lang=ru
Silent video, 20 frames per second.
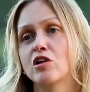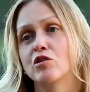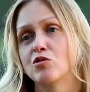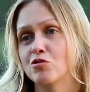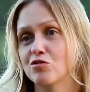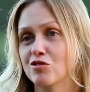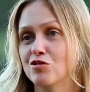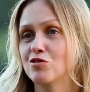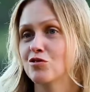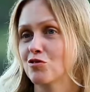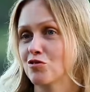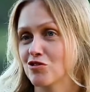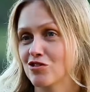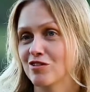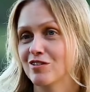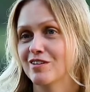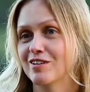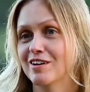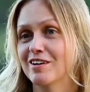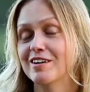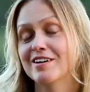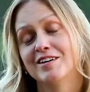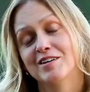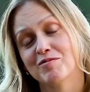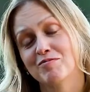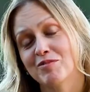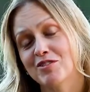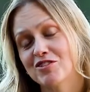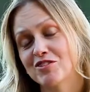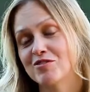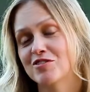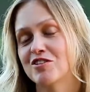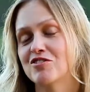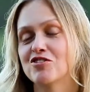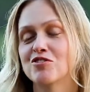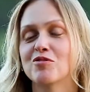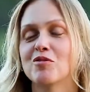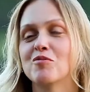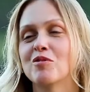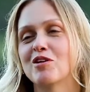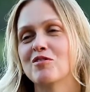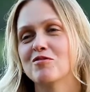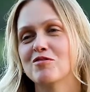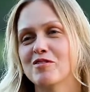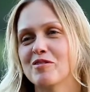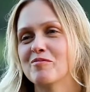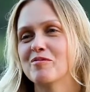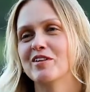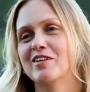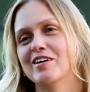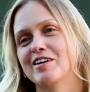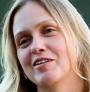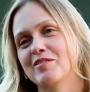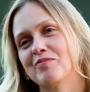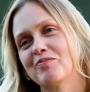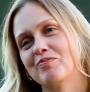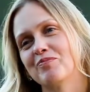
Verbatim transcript: иллюзий тоже. Мы же все живем иллюзиями, да.